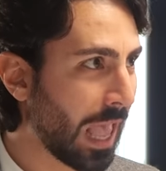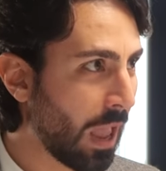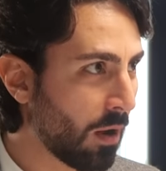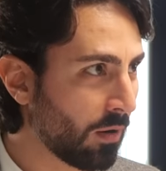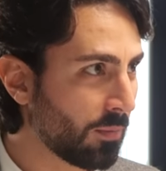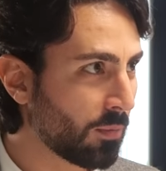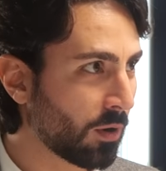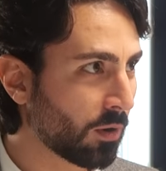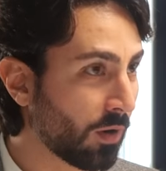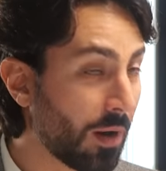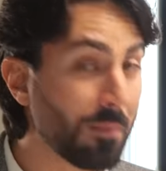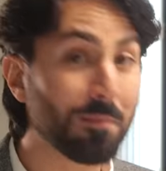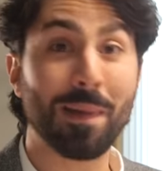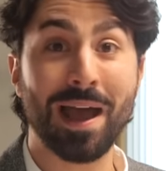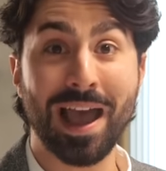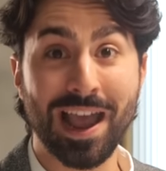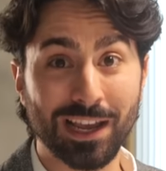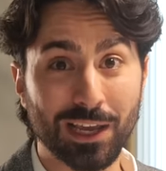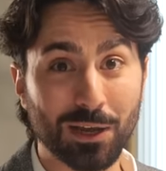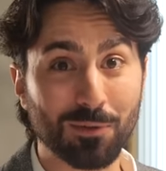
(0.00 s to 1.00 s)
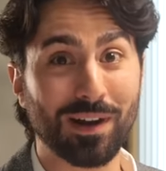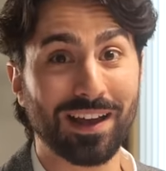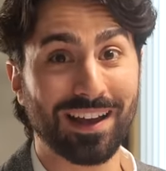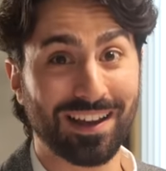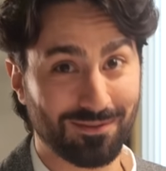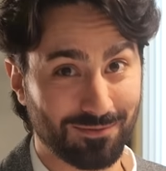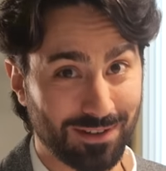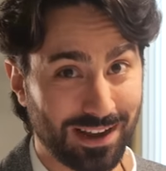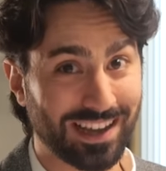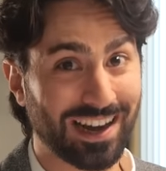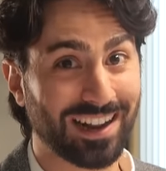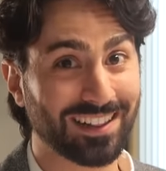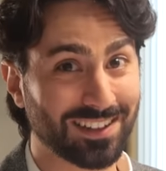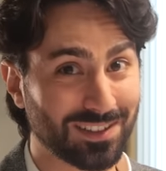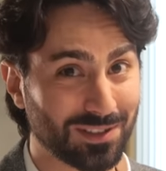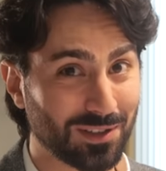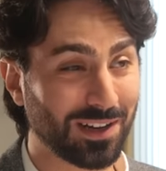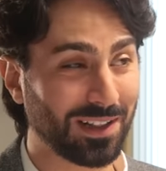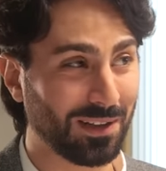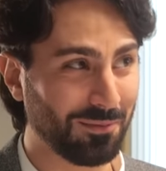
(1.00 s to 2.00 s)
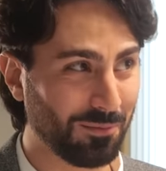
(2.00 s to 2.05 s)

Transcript: È un libro, ma è anche una, una grande storia